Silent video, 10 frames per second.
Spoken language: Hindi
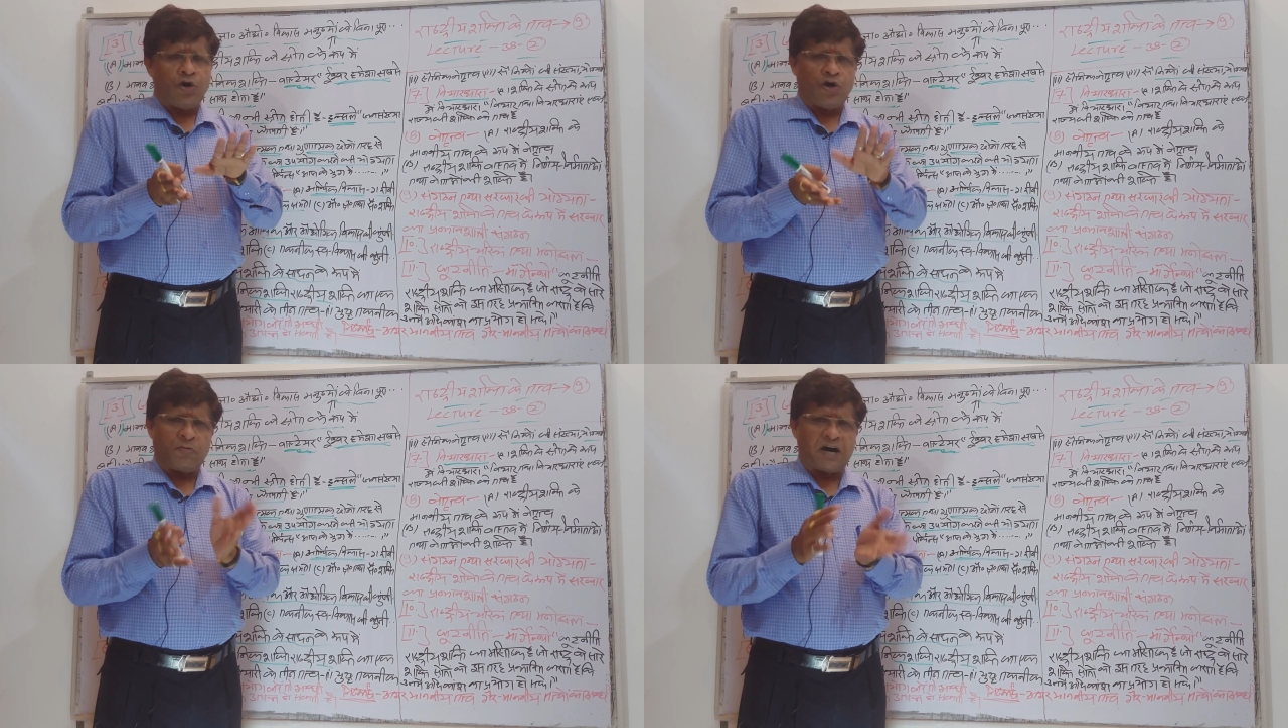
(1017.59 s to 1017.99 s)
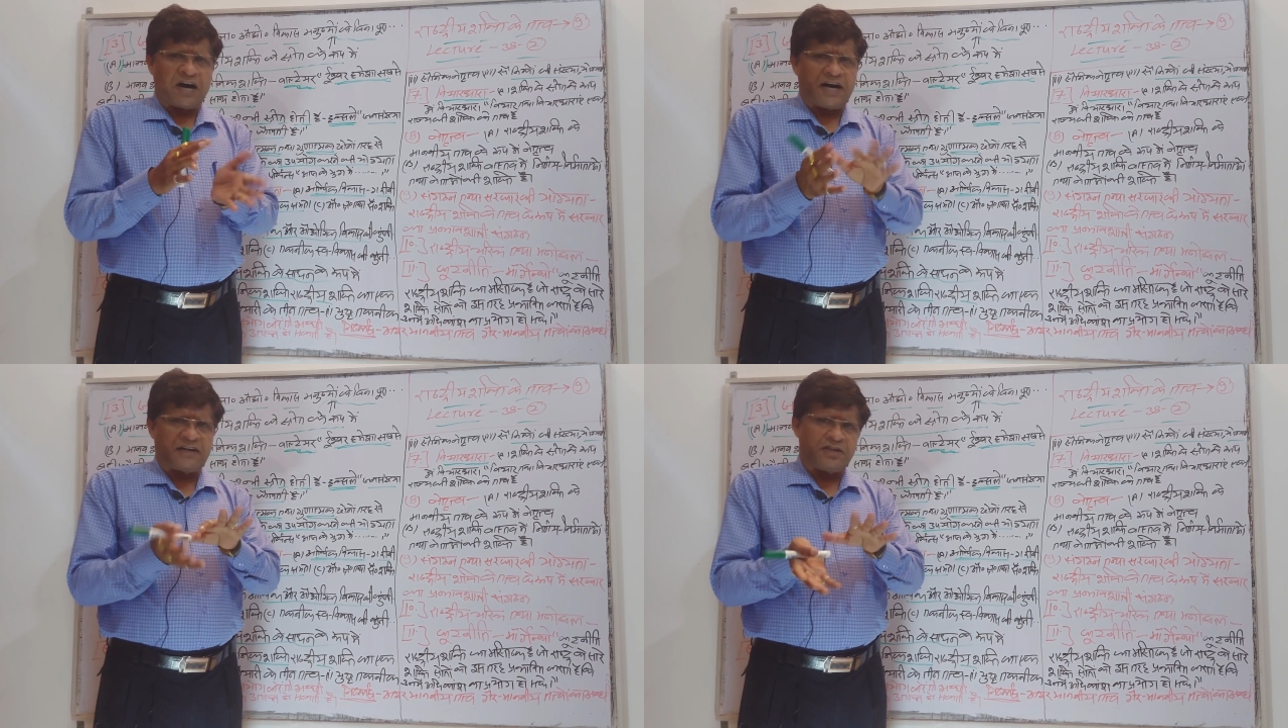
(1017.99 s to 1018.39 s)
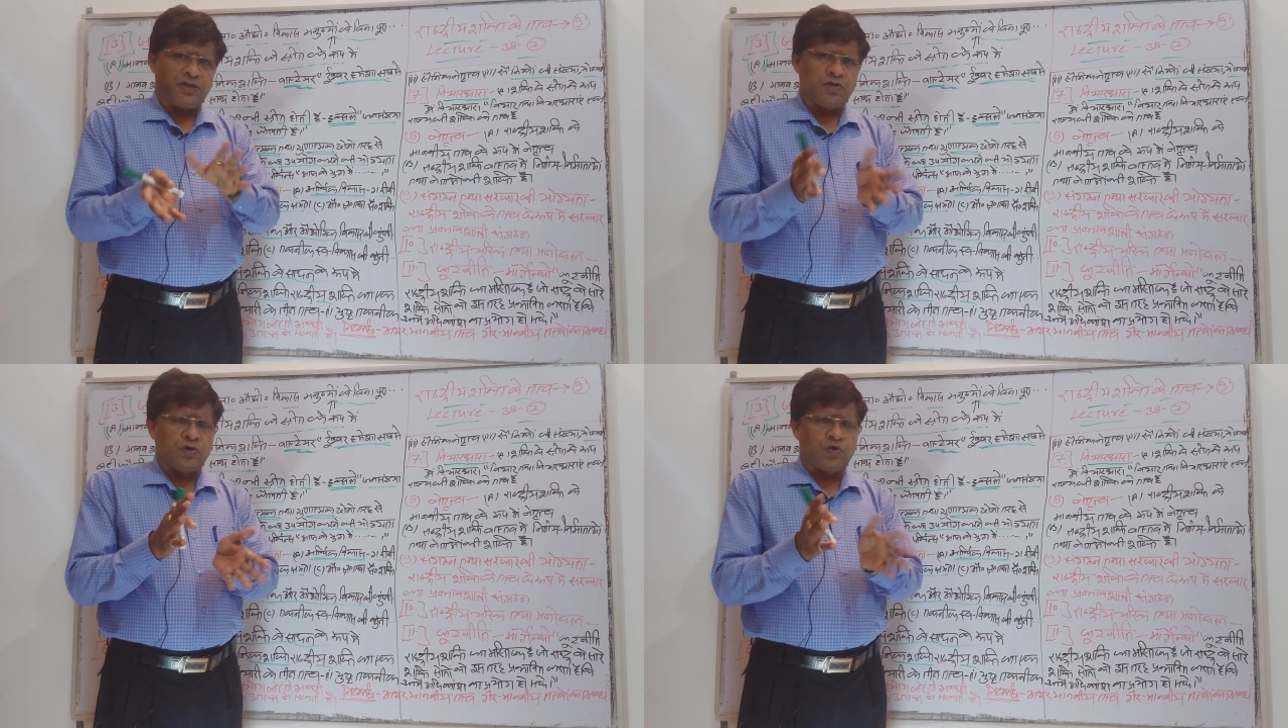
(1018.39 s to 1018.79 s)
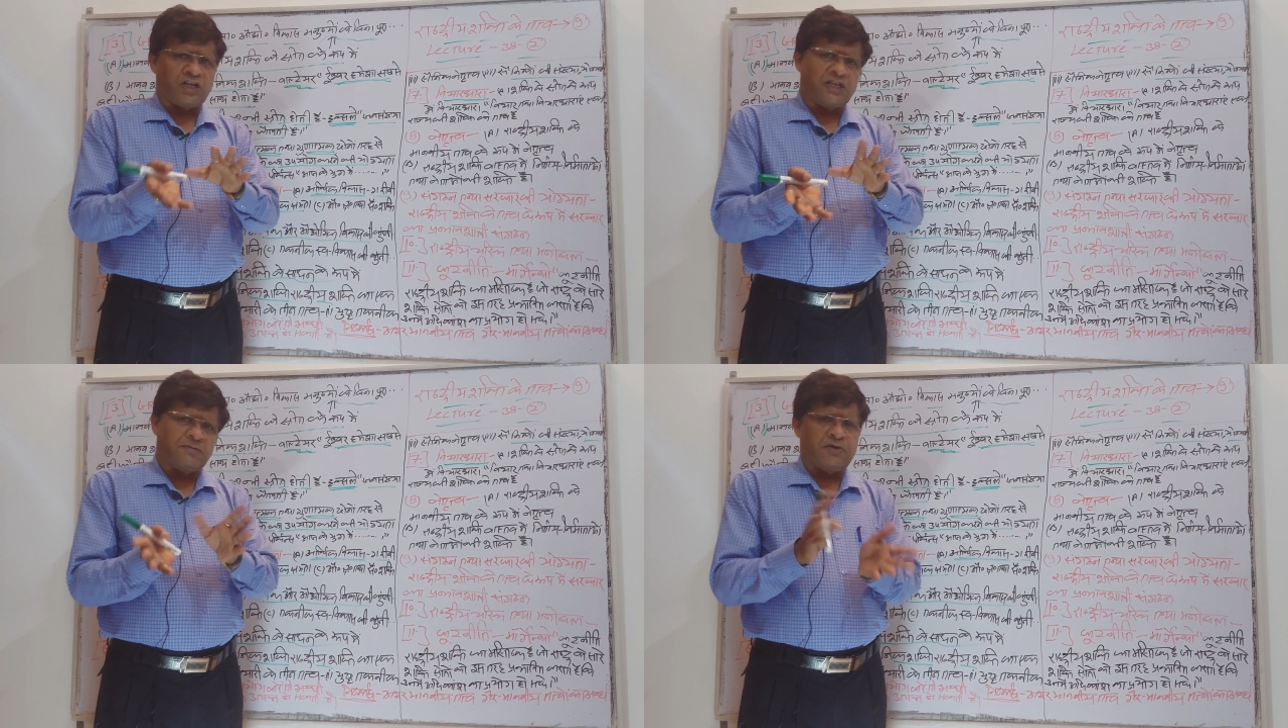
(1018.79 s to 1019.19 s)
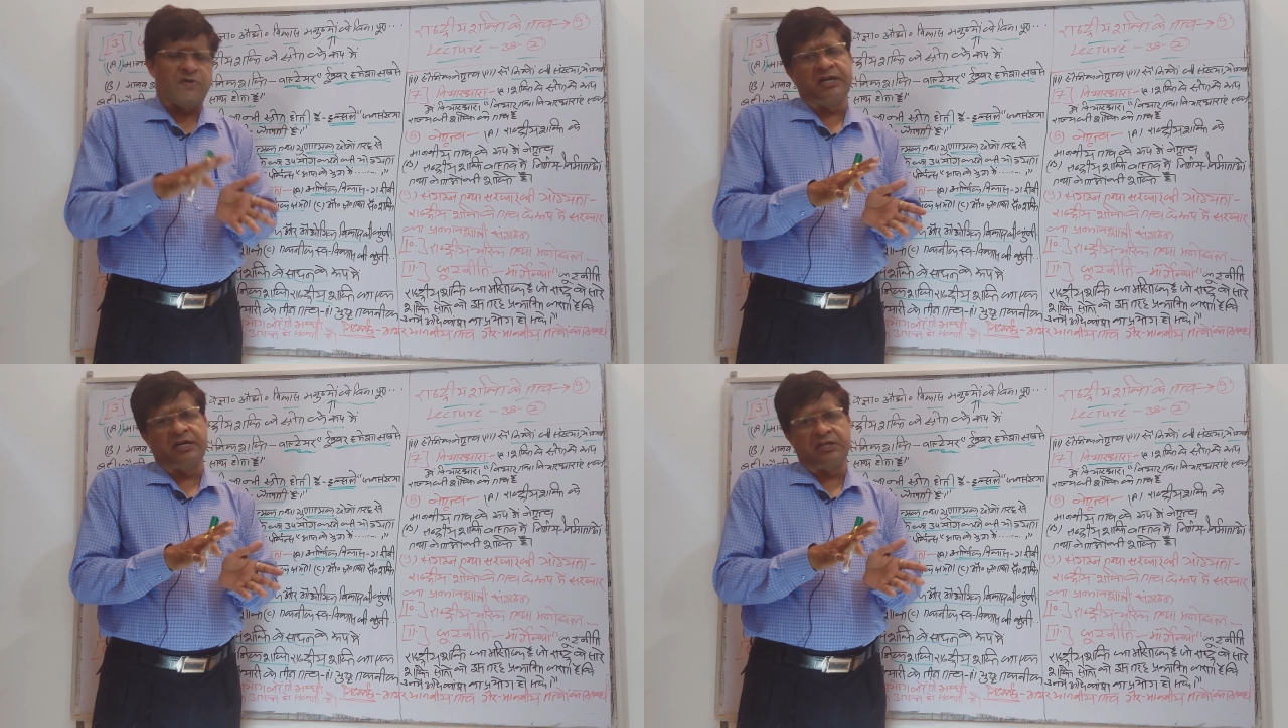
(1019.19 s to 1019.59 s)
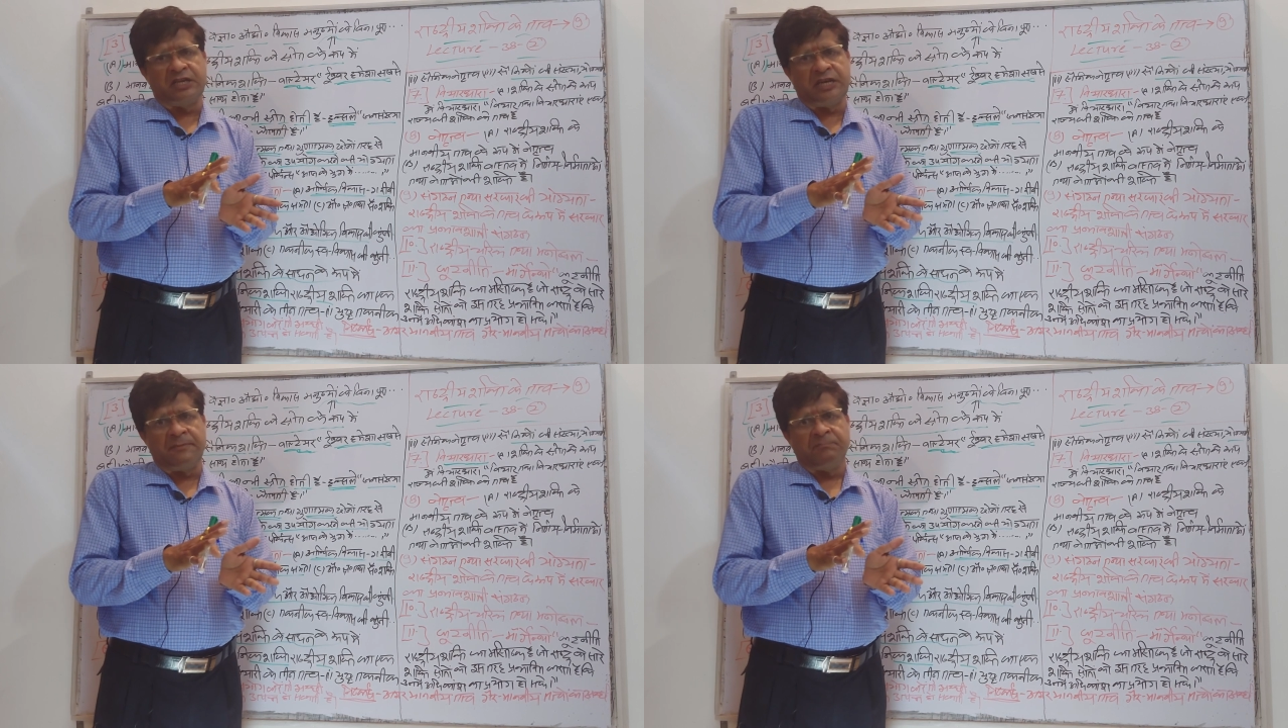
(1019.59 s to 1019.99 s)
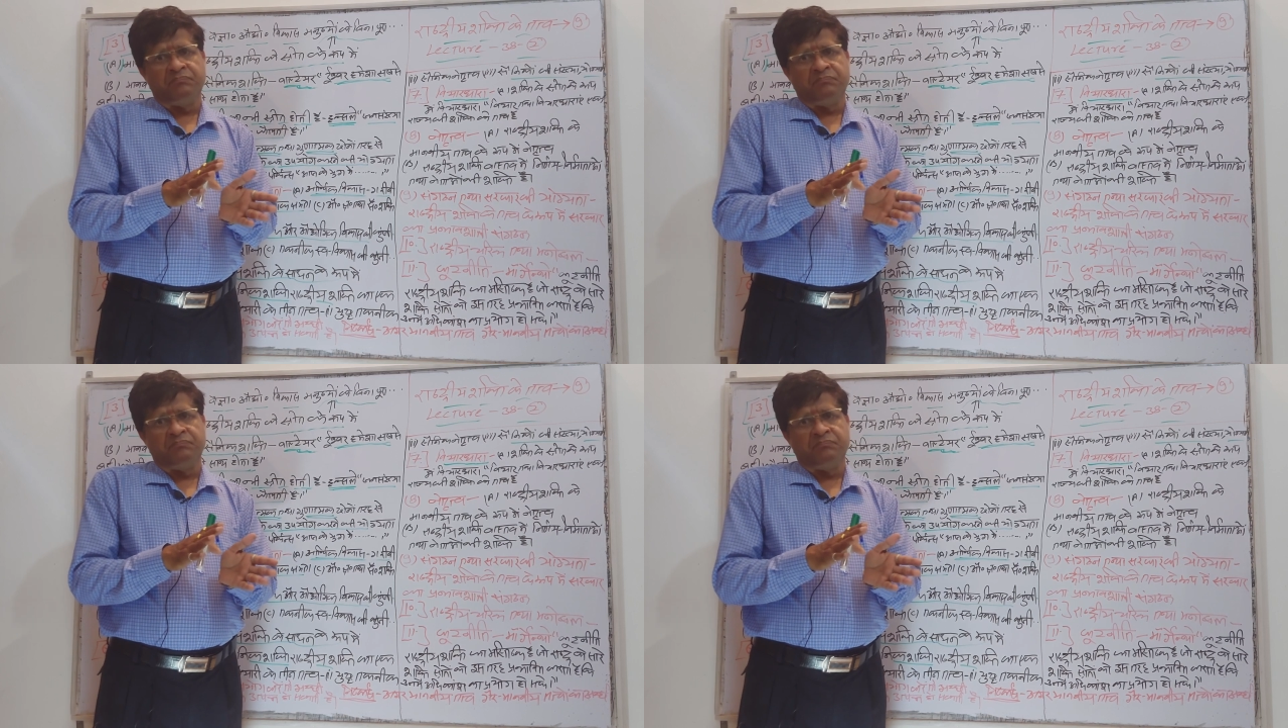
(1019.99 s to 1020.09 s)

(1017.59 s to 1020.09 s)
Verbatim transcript: और भारत ने इन दोनों का समन्वय कर दिया है